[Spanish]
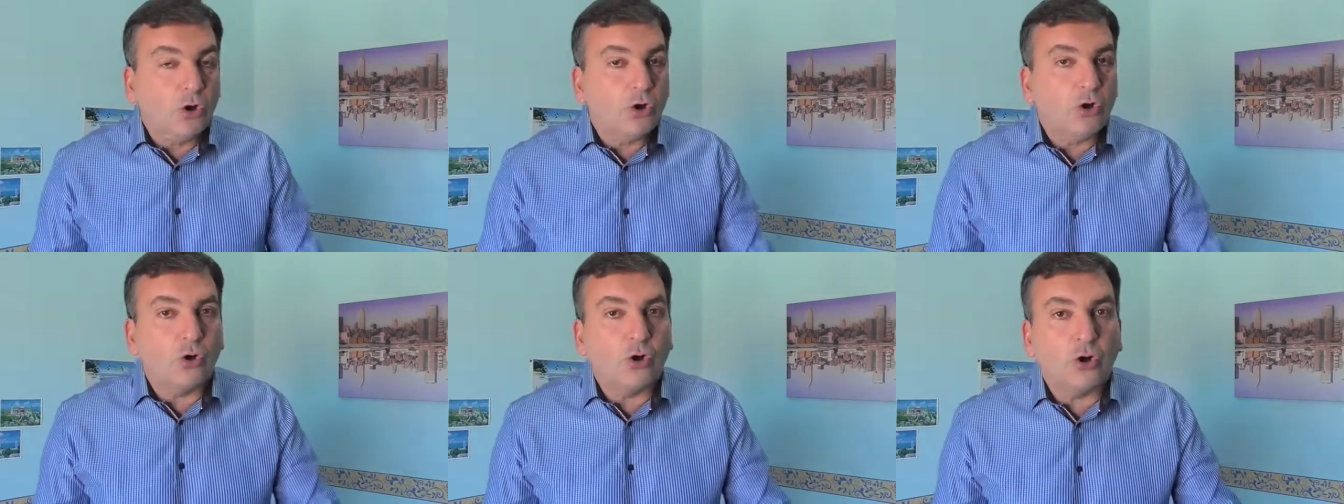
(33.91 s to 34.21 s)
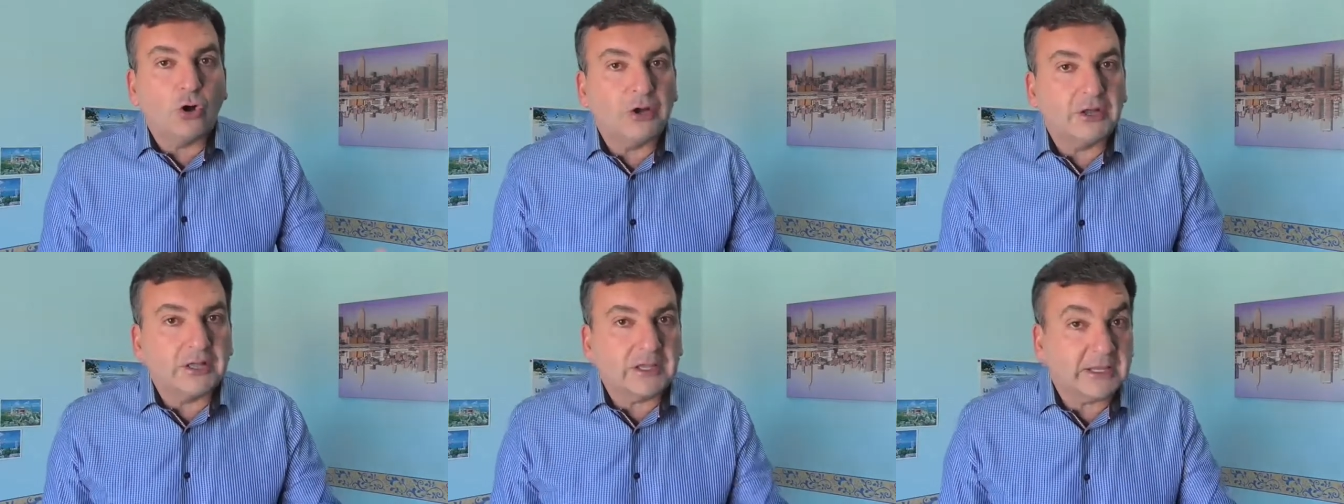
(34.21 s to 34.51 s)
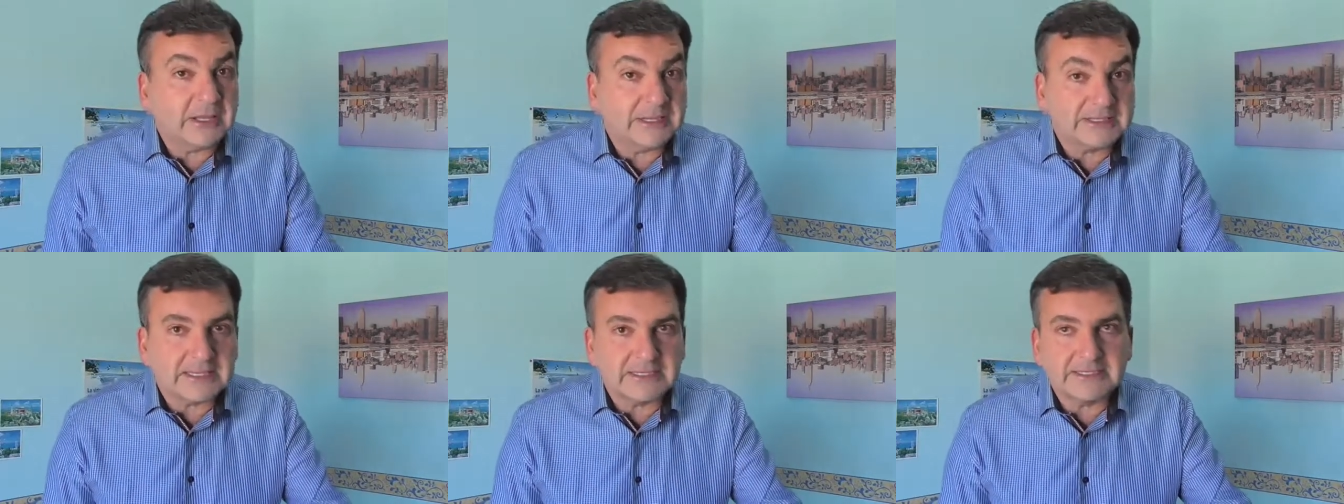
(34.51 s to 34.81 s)
o
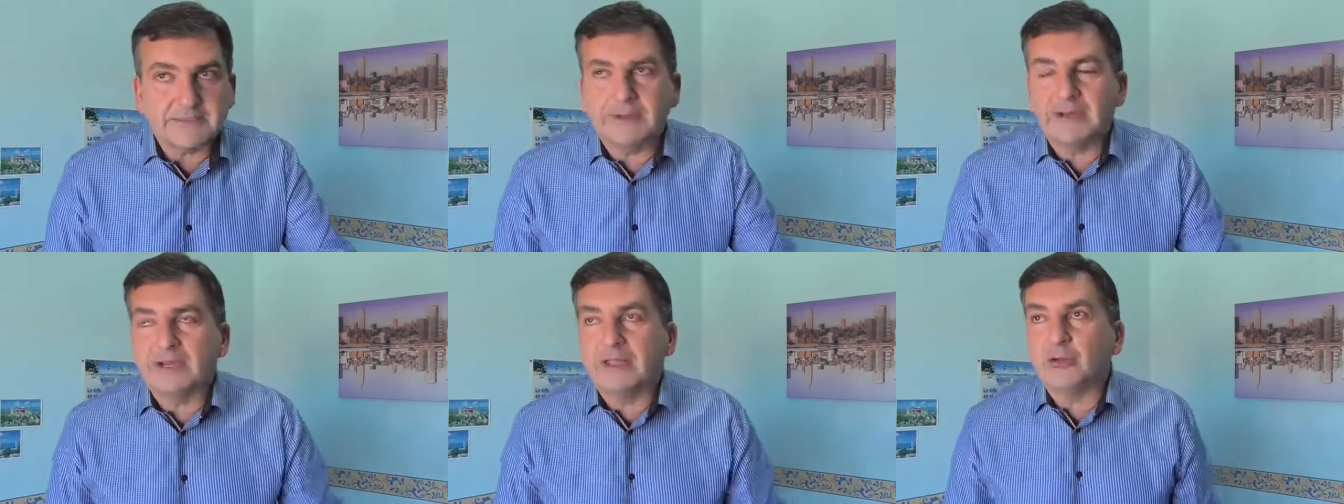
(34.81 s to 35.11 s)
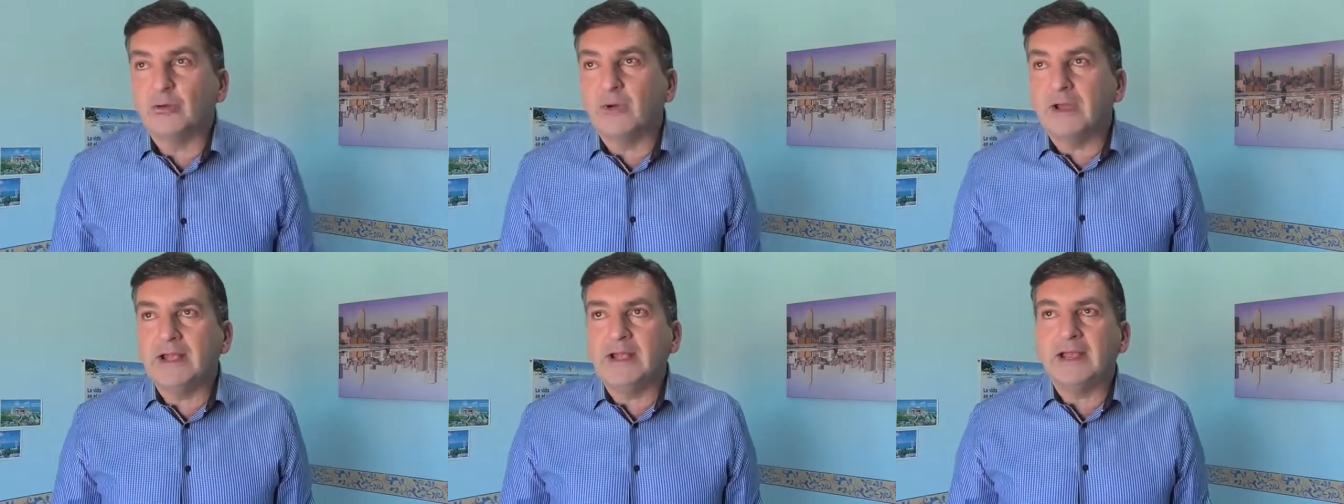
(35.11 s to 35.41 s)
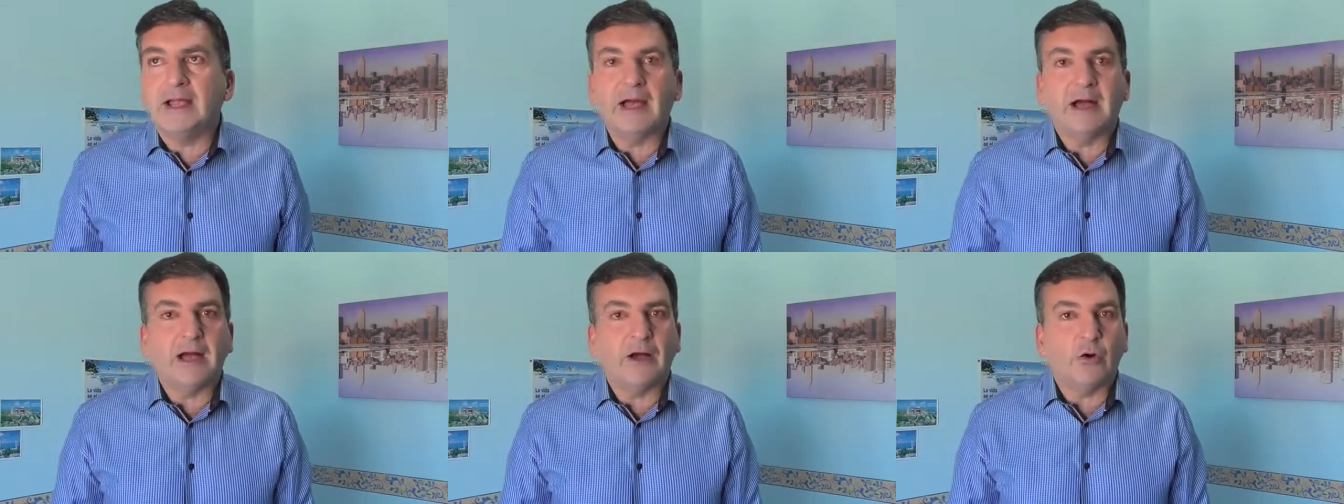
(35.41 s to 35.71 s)
estáis en
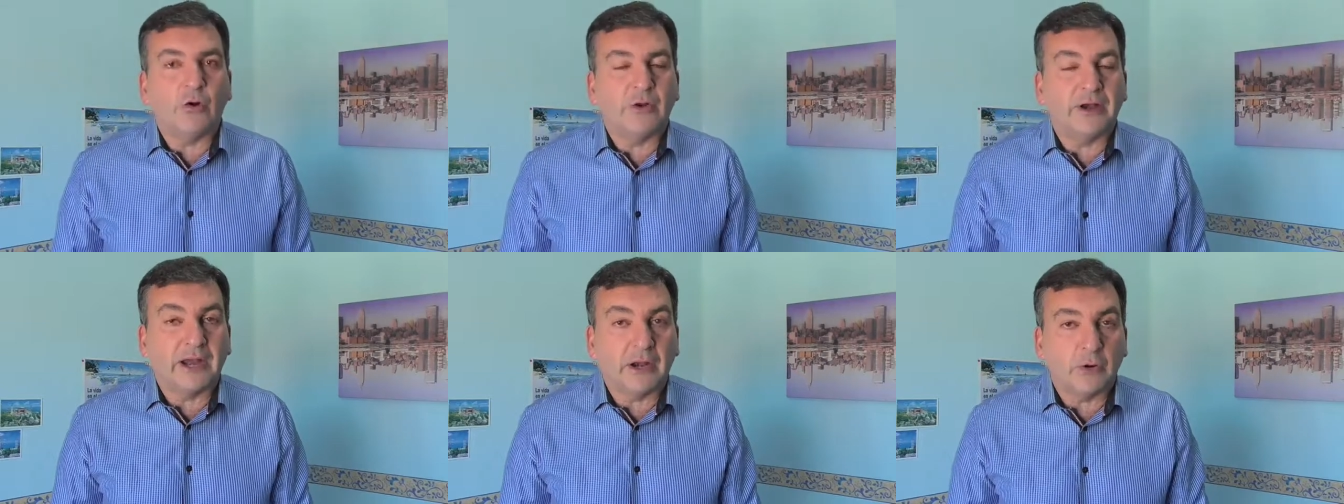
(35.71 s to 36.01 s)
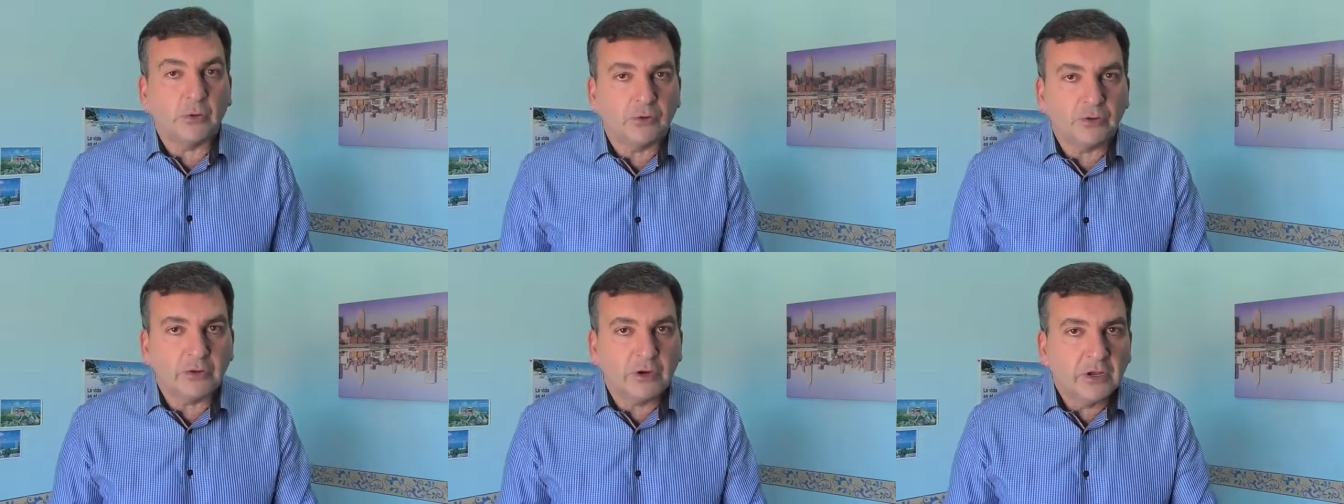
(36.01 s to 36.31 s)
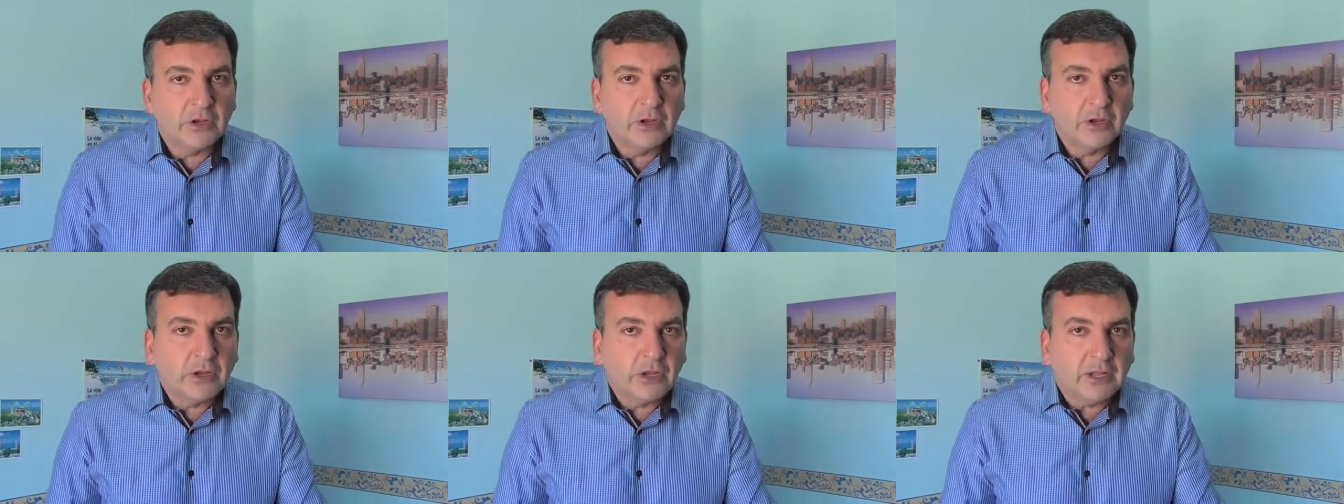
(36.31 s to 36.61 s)
Venezuela o en,
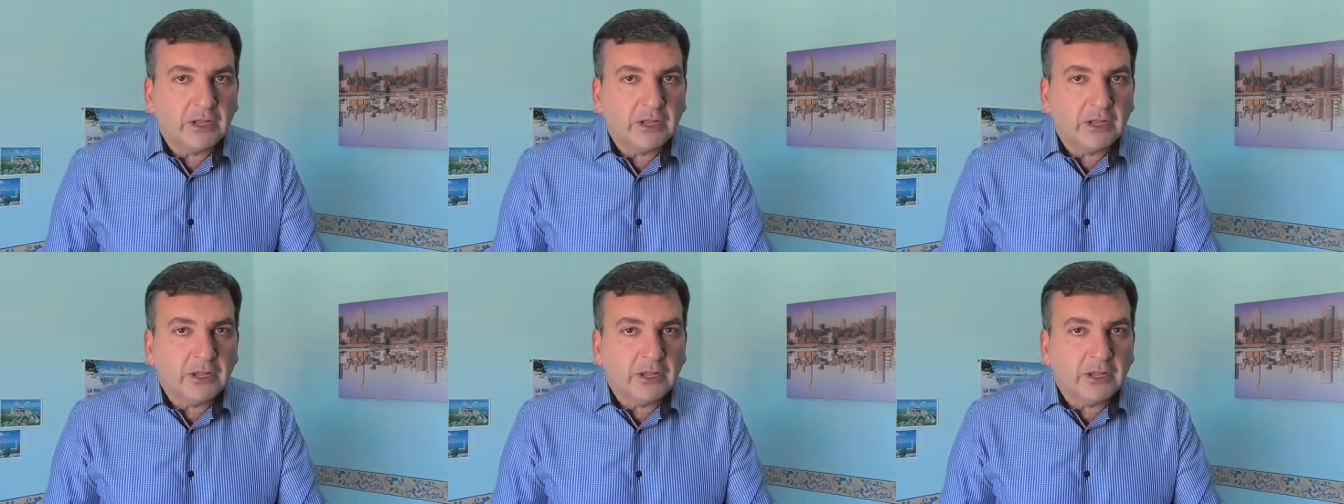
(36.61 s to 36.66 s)
algún,